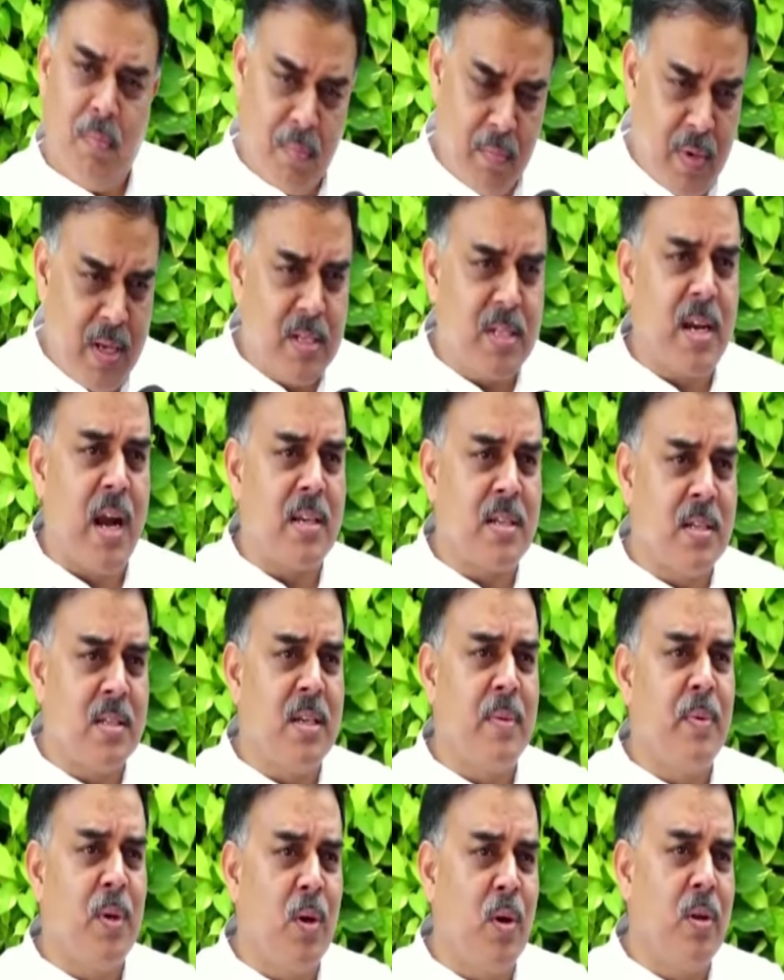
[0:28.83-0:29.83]
మీ
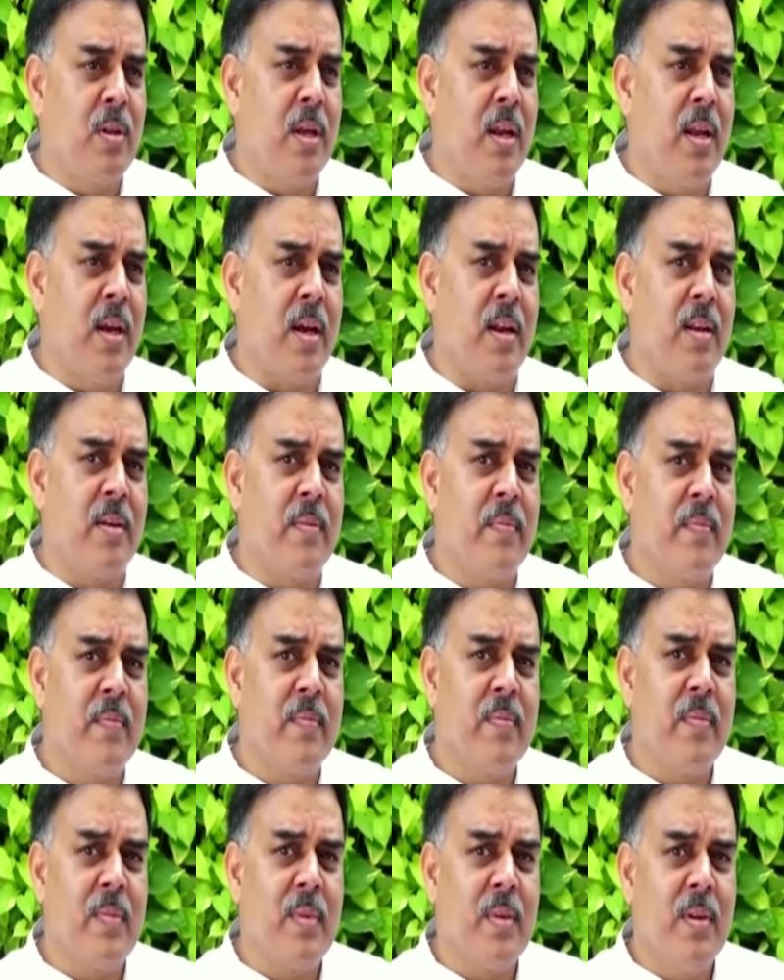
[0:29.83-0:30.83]
శాసనసభ్యులు కూడా తెలియాలి
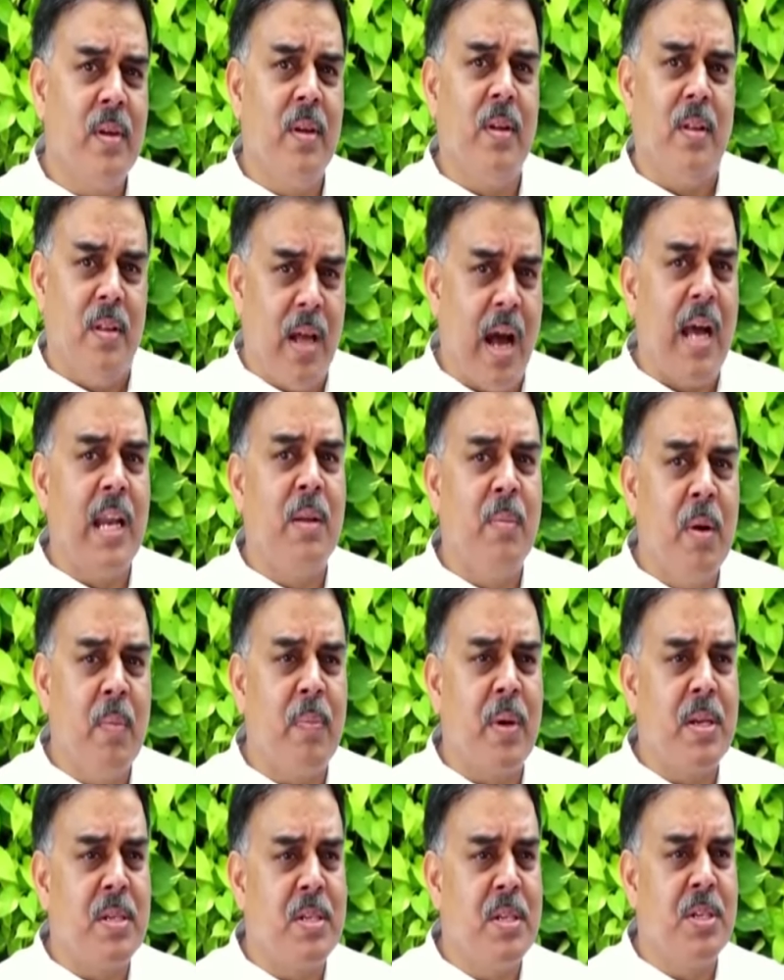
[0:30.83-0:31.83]
దాన్ని మేము
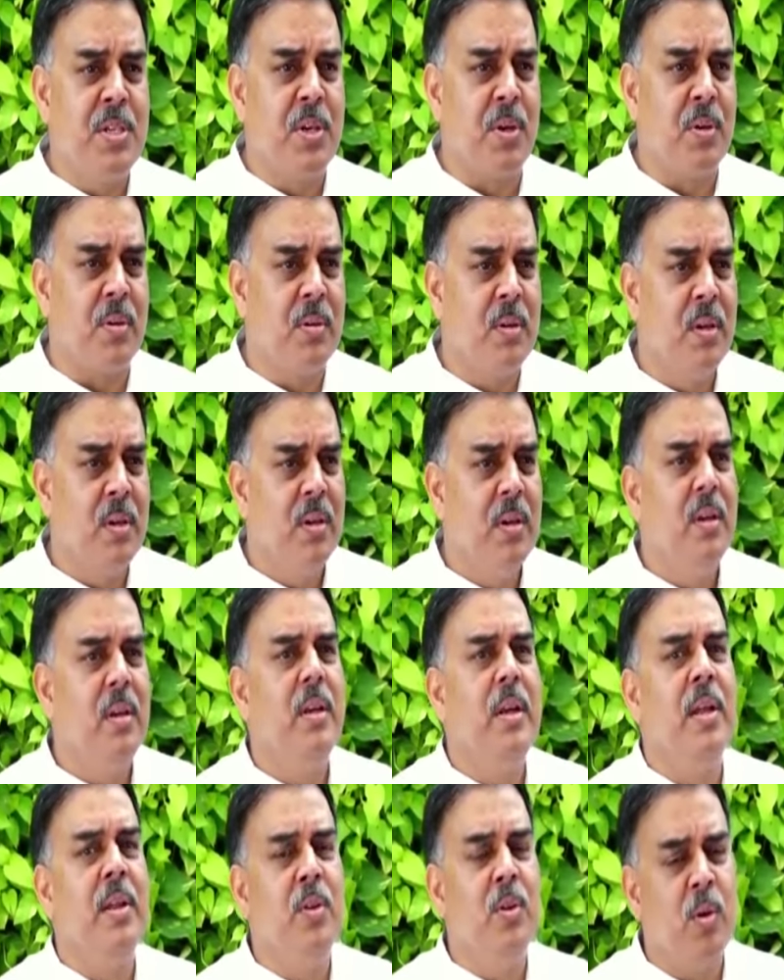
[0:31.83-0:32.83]
ప్రశ్నించాం
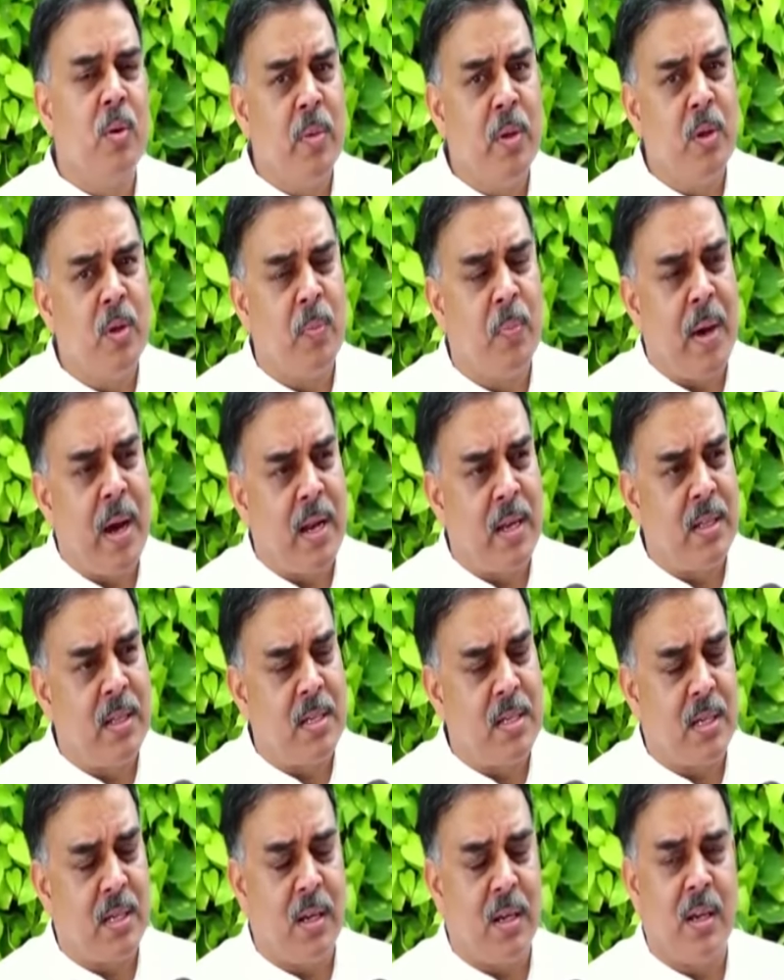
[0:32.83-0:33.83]
ఎందుకు మీరు
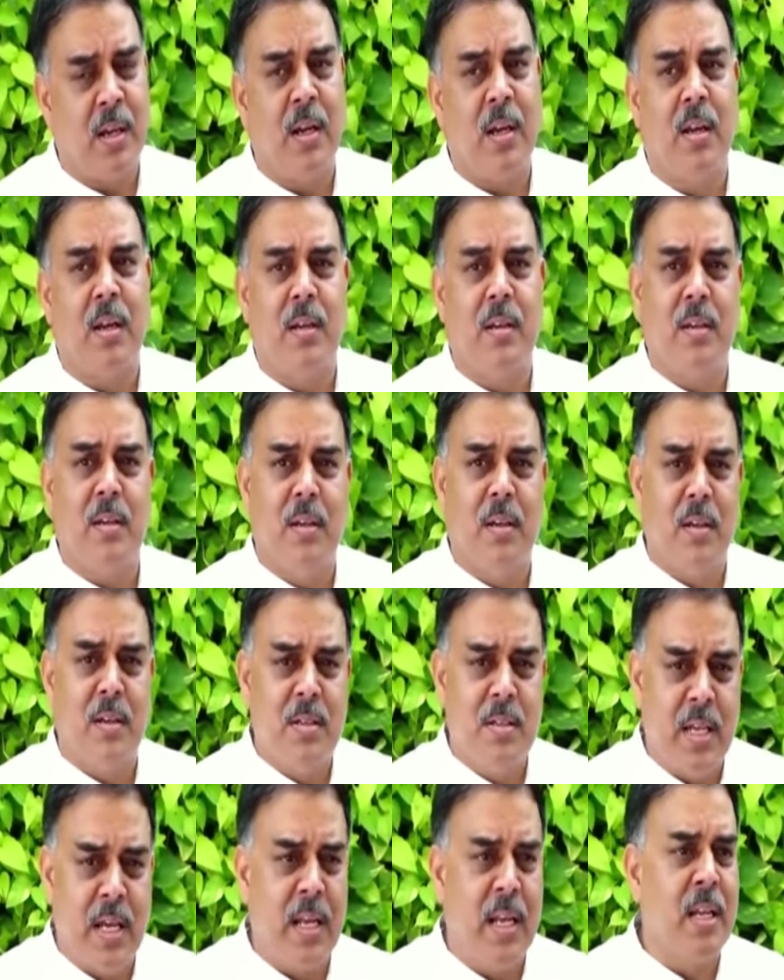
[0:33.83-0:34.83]
పారదర్శకంగా
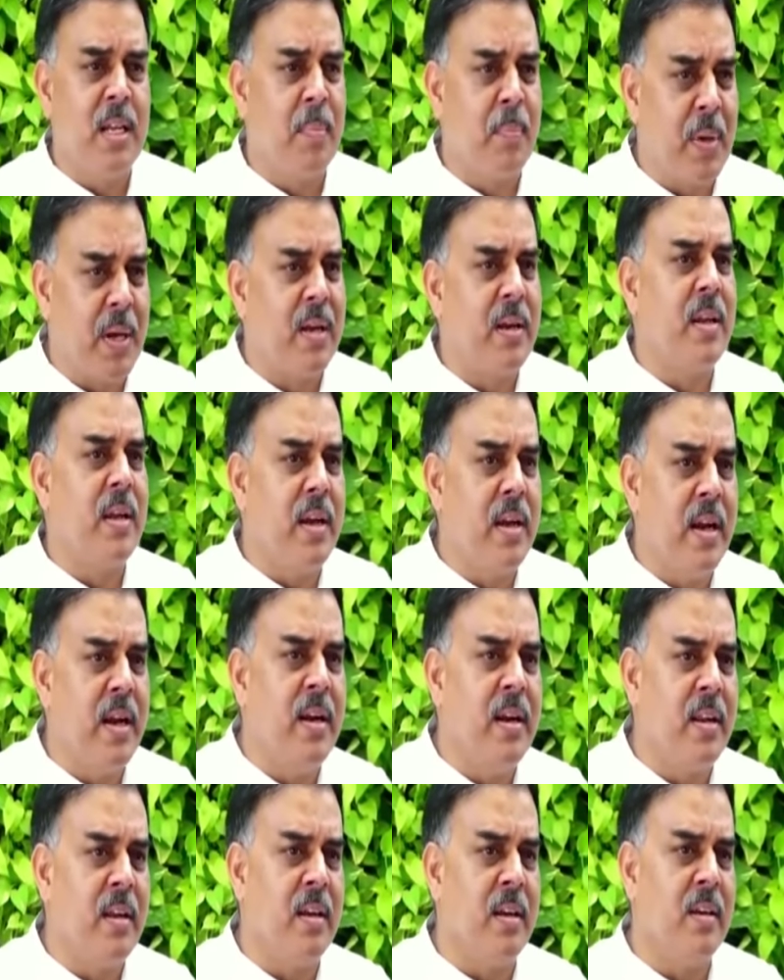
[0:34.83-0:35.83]
జరిగిన ప్రక్రియ
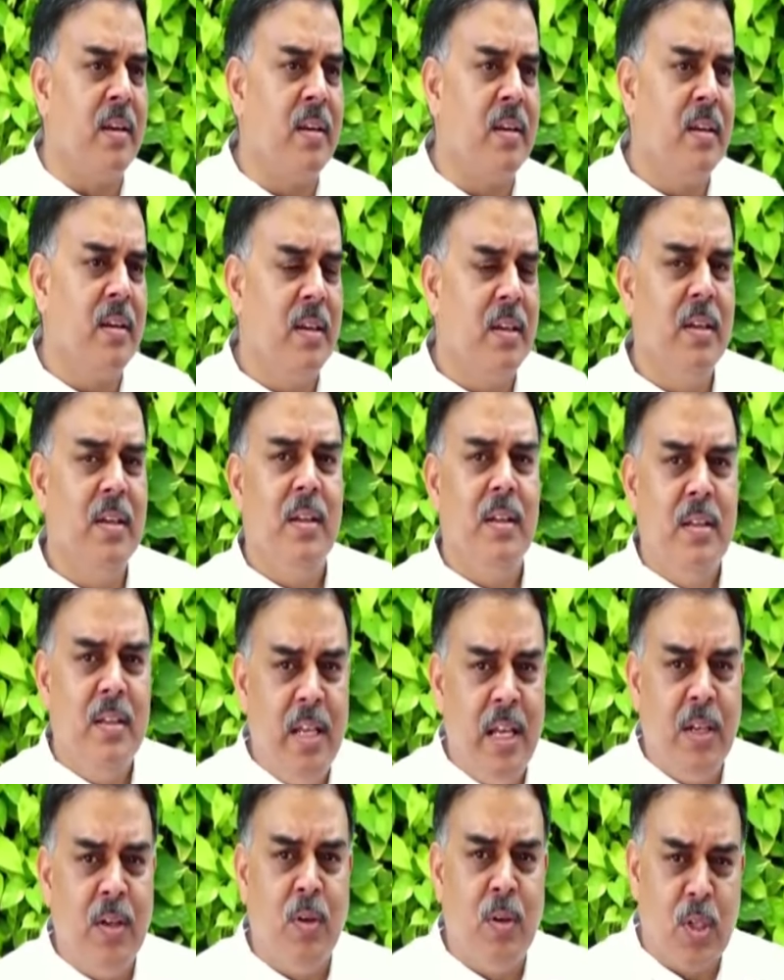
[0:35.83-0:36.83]
ఏంటి
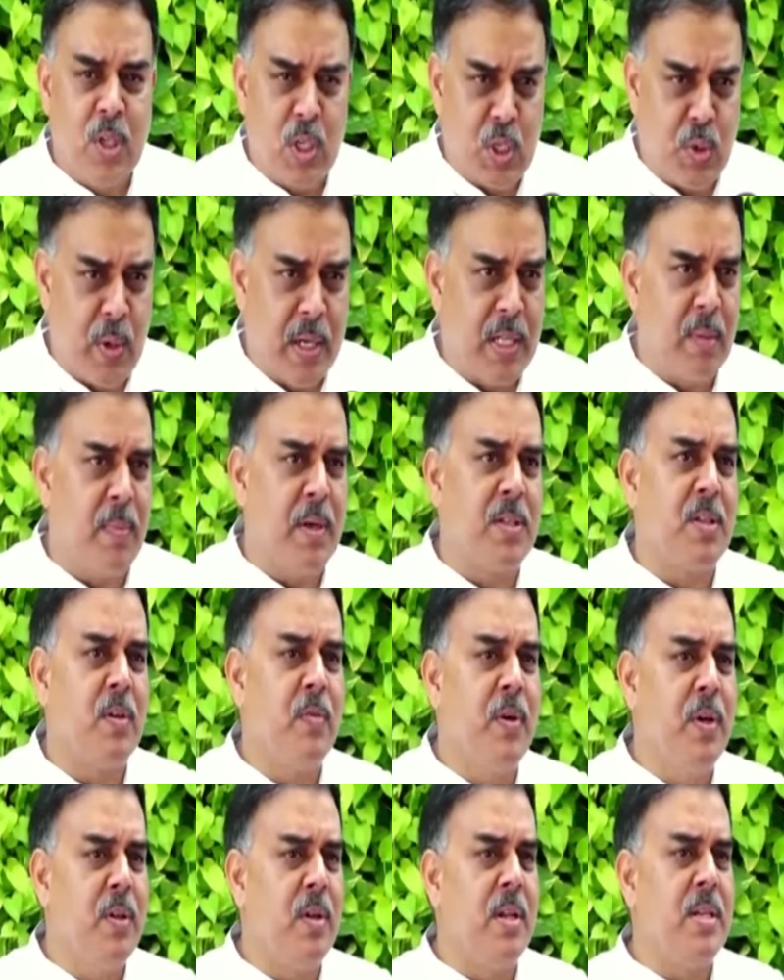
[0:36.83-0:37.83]
దీని గురించి శ్వేతపత్రం
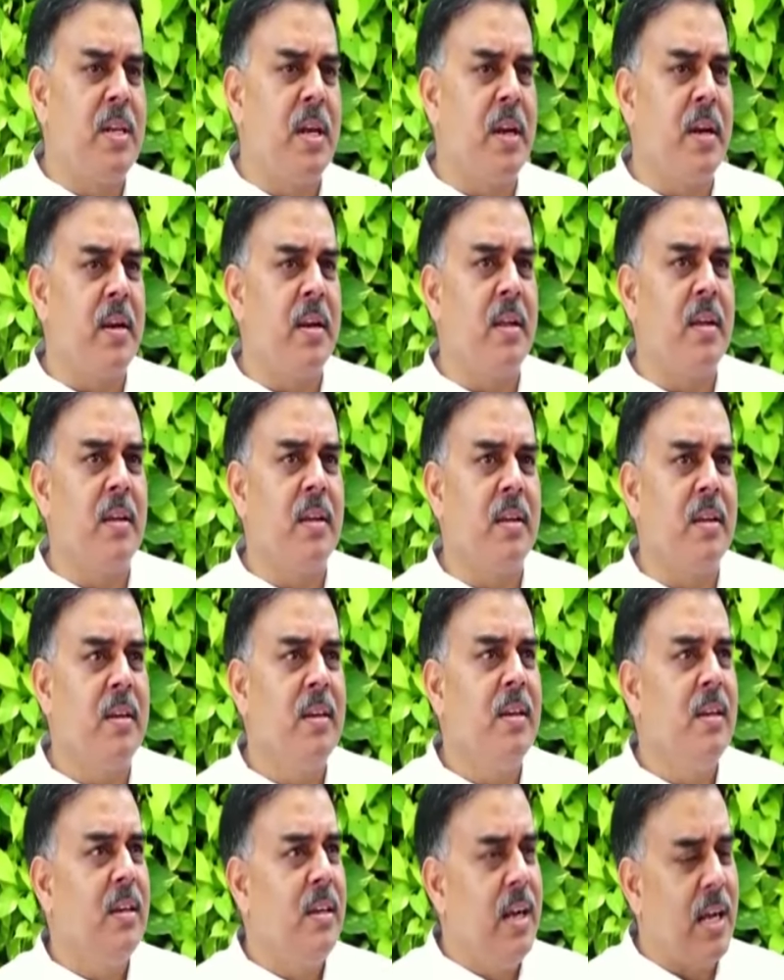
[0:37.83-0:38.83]
విడుదల చేయండి
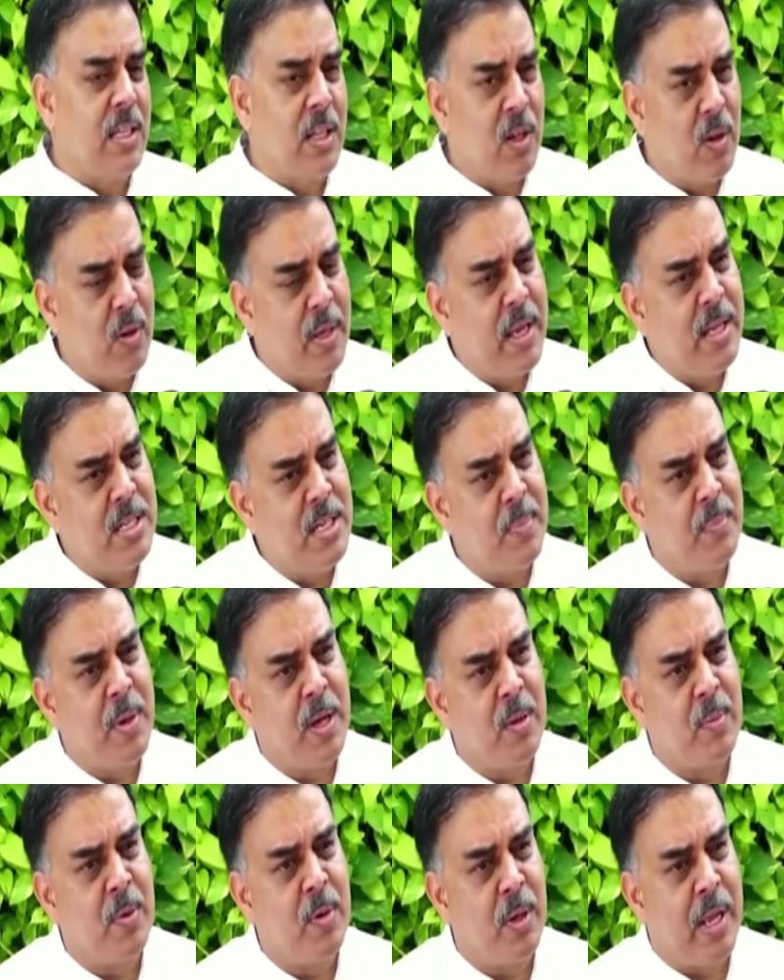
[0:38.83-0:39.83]
గతంలో ఏం
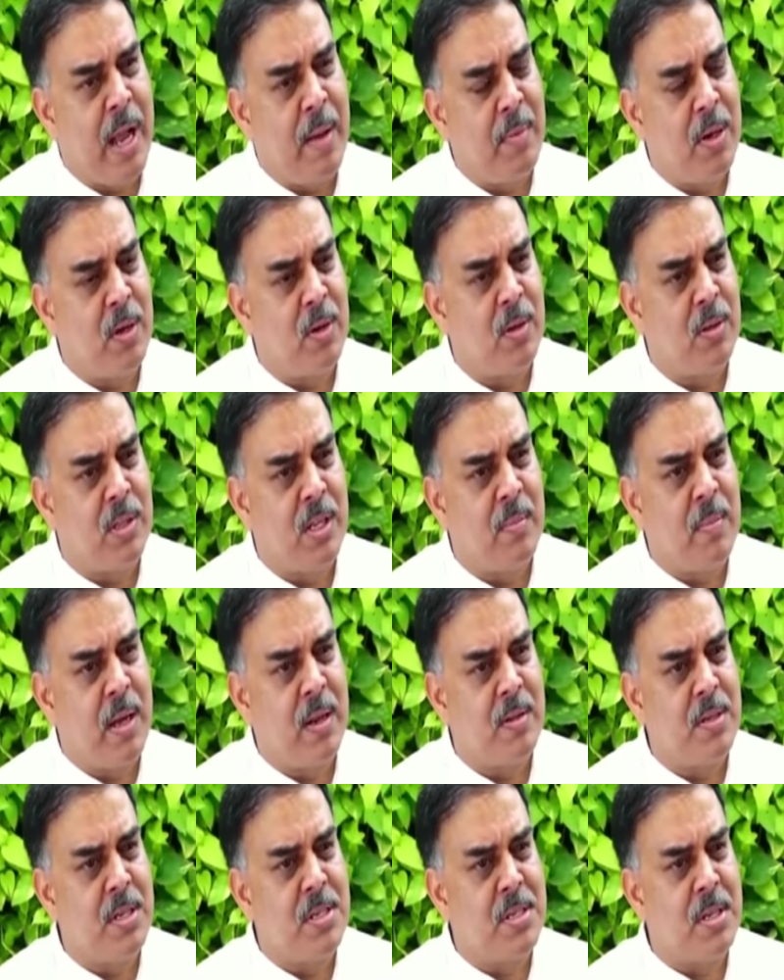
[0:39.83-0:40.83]
చెప్పారు మీరు కేబినెట్లో
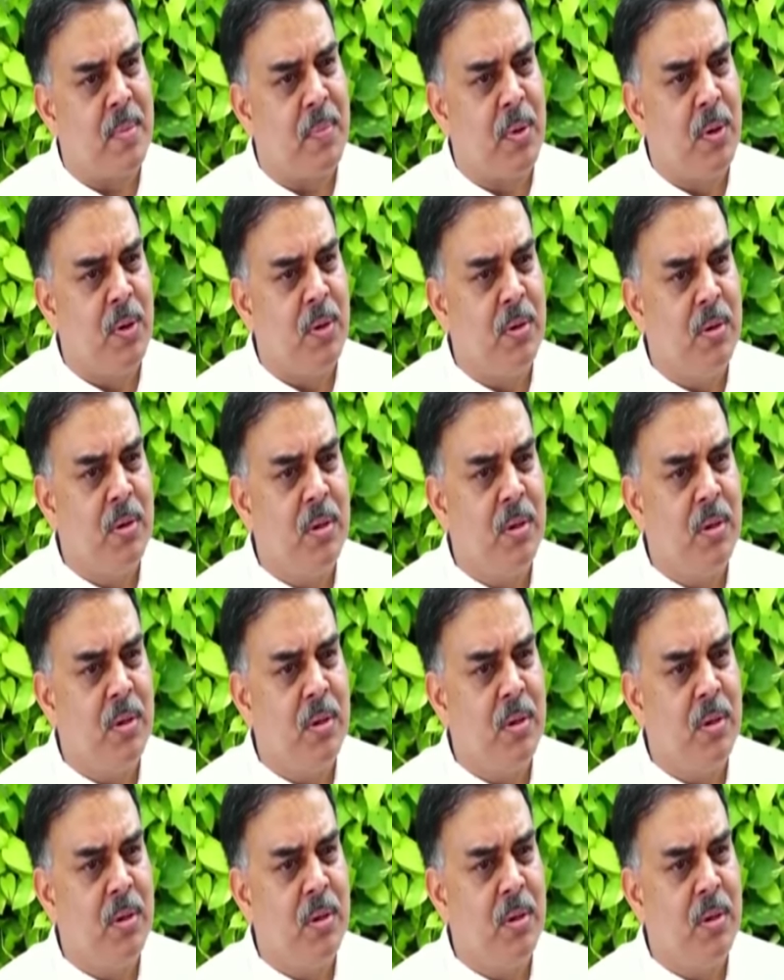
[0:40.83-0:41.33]
తీర్మానం చేసినప్పుడు